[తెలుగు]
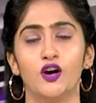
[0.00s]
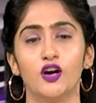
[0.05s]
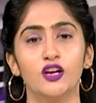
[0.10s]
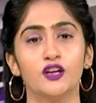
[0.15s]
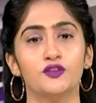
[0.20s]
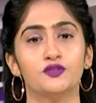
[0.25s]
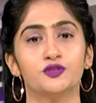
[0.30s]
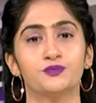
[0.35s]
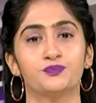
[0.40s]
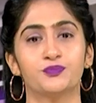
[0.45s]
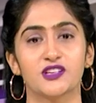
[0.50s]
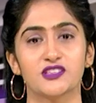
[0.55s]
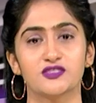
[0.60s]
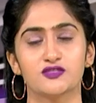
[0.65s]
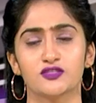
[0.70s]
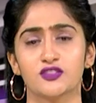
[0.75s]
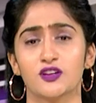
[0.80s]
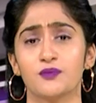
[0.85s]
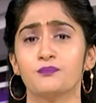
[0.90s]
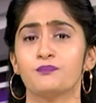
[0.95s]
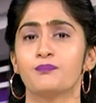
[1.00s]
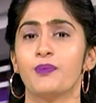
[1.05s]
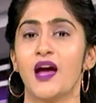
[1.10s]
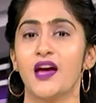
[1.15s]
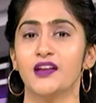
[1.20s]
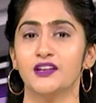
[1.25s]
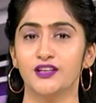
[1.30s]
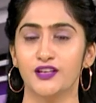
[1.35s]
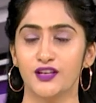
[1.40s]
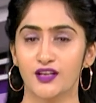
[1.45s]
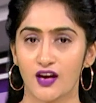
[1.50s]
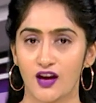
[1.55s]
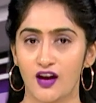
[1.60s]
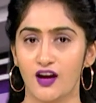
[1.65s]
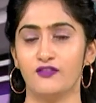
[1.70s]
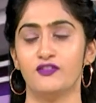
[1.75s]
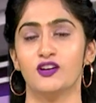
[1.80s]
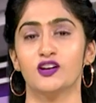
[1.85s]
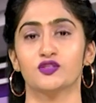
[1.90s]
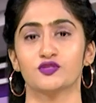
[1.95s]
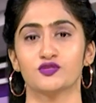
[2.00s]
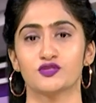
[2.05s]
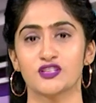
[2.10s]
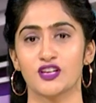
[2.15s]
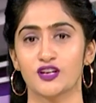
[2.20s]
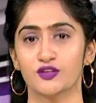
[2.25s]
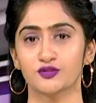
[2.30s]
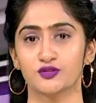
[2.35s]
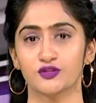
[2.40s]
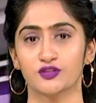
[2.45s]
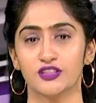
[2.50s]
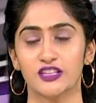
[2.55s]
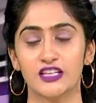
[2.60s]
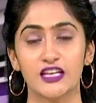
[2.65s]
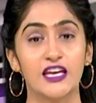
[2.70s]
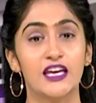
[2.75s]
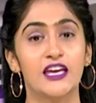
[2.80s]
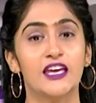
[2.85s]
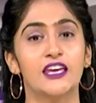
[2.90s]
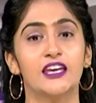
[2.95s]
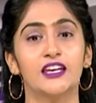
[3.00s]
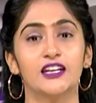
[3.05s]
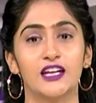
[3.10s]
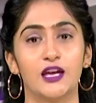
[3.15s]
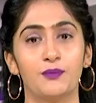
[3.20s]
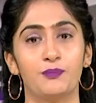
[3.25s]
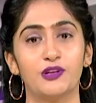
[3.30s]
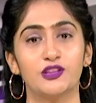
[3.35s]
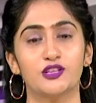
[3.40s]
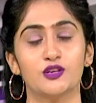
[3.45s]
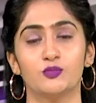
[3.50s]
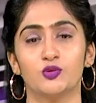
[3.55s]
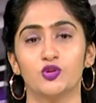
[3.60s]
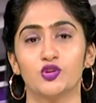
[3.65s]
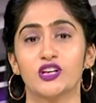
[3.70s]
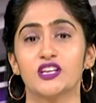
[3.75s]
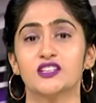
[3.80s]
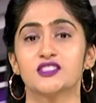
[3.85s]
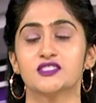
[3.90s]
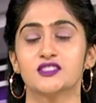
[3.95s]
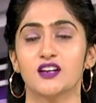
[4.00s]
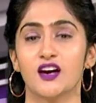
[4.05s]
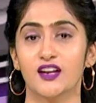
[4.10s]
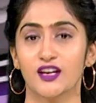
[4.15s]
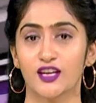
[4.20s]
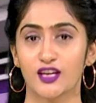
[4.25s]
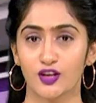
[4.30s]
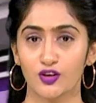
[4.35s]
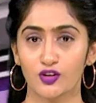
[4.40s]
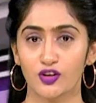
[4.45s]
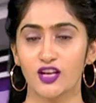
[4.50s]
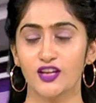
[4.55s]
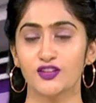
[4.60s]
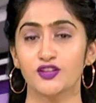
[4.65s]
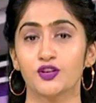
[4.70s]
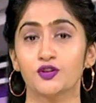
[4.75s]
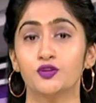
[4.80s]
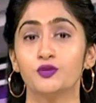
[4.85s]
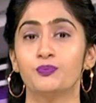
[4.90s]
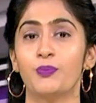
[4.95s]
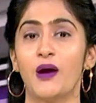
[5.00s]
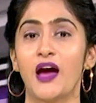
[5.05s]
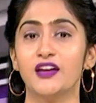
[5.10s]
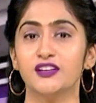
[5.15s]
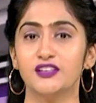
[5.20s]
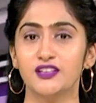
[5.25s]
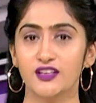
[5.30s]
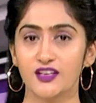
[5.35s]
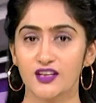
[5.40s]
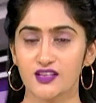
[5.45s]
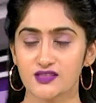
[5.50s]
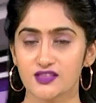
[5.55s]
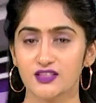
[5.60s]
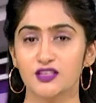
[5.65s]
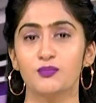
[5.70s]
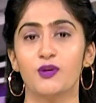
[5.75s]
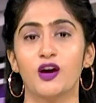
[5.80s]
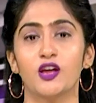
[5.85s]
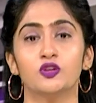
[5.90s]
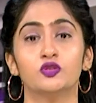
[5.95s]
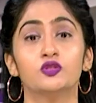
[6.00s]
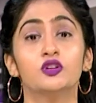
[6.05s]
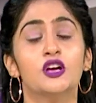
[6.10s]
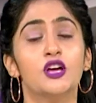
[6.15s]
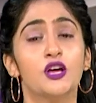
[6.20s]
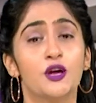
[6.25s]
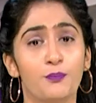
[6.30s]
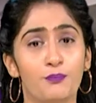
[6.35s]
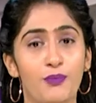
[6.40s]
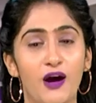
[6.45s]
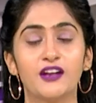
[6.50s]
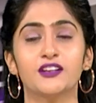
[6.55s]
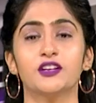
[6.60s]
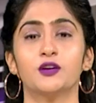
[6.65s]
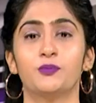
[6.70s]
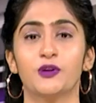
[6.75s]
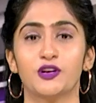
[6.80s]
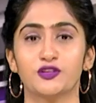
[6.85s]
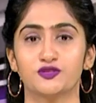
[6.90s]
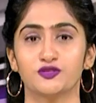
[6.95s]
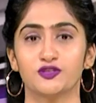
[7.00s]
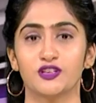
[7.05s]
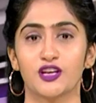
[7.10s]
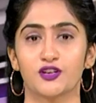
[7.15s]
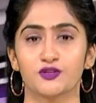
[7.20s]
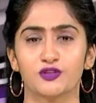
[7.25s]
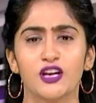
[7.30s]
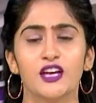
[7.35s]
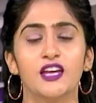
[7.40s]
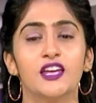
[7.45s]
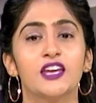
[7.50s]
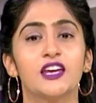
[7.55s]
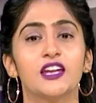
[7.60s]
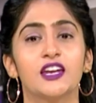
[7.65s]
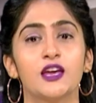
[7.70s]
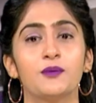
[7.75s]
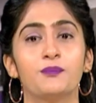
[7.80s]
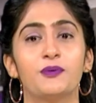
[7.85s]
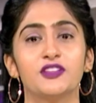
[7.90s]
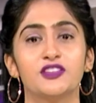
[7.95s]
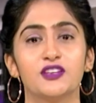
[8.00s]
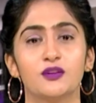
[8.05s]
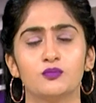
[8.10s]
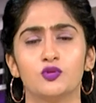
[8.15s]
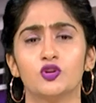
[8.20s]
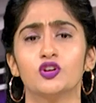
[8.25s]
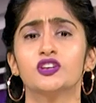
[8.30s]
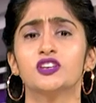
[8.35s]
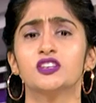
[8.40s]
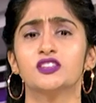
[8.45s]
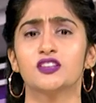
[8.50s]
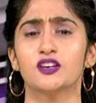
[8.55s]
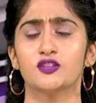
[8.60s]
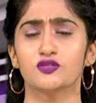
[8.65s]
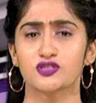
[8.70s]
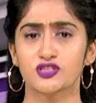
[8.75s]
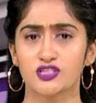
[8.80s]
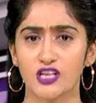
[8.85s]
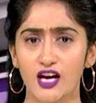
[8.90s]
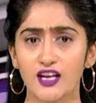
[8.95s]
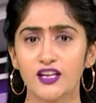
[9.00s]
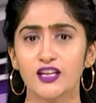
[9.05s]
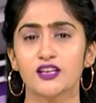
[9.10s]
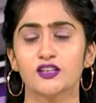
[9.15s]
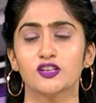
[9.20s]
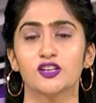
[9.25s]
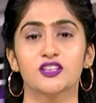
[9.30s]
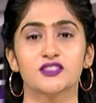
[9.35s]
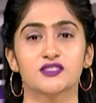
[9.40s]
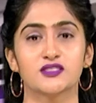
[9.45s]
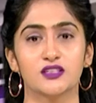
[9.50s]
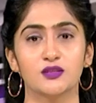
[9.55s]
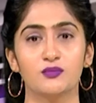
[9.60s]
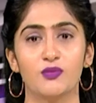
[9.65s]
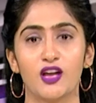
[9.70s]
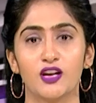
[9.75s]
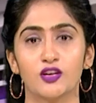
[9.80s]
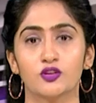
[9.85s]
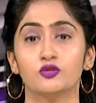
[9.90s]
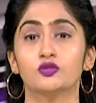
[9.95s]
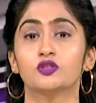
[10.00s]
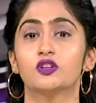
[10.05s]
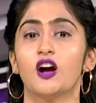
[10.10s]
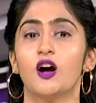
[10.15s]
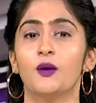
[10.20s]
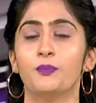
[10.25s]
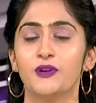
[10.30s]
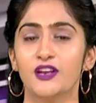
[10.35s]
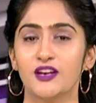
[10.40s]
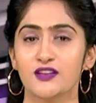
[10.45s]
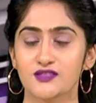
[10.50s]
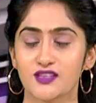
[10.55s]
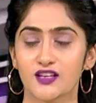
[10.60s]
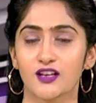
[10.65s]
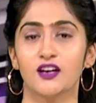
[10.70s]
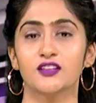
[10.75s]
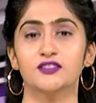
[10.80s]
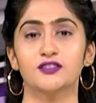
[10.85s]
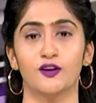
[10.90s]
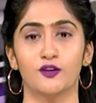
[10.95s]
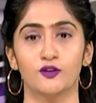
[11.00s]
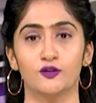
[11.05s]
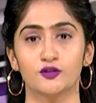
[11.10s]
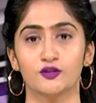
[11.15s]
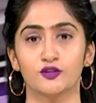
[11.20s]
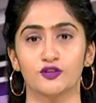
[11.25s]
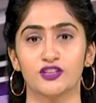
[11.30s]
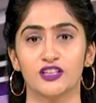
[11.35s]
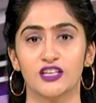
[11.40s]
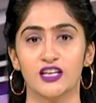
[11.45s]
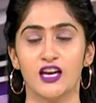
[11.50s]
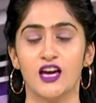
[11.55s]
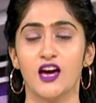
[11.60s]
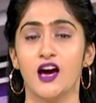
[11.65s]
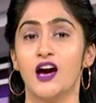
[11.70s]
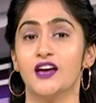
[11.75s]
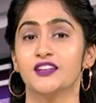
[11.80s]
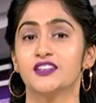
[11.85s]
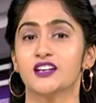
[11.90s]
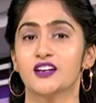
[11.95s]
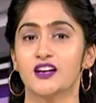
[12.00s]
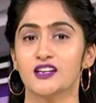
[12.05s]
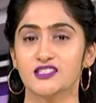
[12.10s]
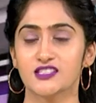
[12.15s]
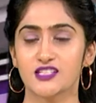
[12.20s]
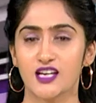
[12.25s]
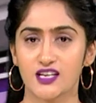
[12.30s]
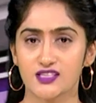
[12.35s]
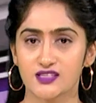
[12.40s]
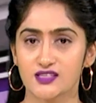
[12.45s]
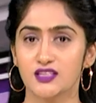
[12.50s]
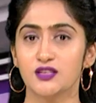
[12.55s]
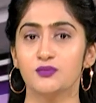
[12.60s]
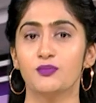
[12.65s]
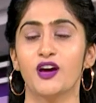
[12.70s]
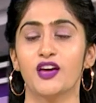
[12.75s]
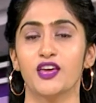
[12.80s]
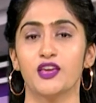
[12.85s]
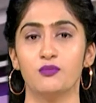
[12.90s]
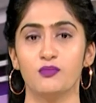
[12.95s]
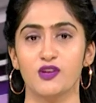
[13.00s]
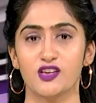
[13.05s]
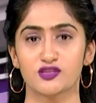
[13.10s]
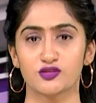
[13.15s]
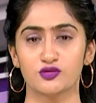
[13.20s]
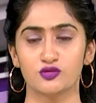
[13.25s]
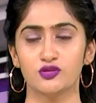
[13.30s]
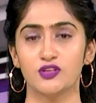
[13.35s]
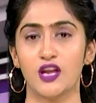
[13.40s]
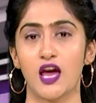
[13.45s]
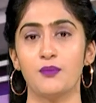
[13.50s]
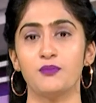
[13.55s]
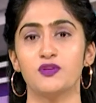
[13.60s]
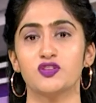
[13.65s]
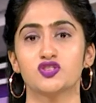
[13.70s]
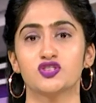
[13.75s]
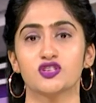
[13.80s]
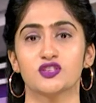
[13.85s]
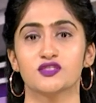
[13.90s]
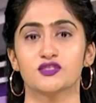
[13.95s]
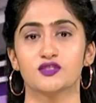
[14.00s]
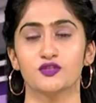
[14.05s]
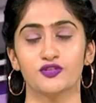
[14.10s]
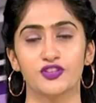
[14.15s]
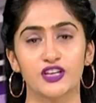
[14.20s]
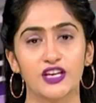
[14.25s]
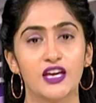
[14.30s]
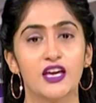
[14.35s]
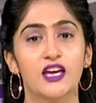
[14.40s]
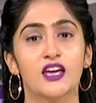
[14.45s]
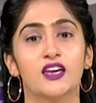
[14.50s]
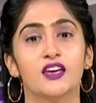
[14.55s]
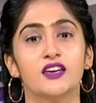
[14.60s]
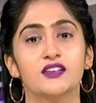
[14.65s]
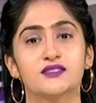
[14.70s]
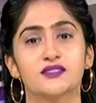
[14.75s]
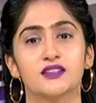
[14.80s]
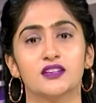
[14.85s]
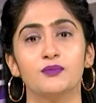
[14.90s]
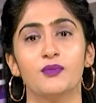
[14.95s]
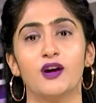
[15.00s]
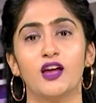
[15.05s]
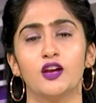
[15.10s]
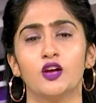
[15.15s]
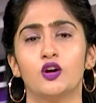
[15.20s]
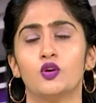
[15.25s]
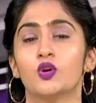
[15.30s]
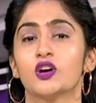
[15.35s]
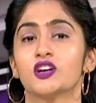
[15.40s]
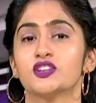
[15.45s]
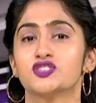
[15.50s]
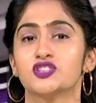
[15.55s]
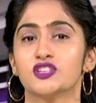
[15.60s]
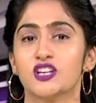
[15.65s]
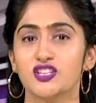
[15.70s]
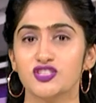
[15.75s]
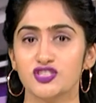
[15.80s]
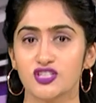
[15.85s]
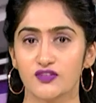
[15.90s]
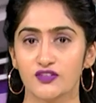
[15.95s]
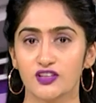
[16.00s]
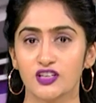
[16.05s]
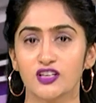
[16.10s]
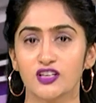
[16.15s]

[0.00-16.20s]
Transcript: టాలీవుడ్ ప్రస్తుతం పాన్ ఇండియా హవా కొనసాగుతోంది ఈ నేపథ్యంలోనే స్టార్ హీరోలందరూ పాన్ ఇండియా సినిమాలు బాట పడుతున్నారు ఈ నేపథ్యంలో ఇద్దరు స్టార్ హీరోల సినిమాలకు కాపీలసగా తగులుతోంది అది కాస్త ఆ సినిమా ఇమేజ్ను డ్యామేజ్ చేస్తోంది ఈ సినిమాలో ఒక చిరంజీవి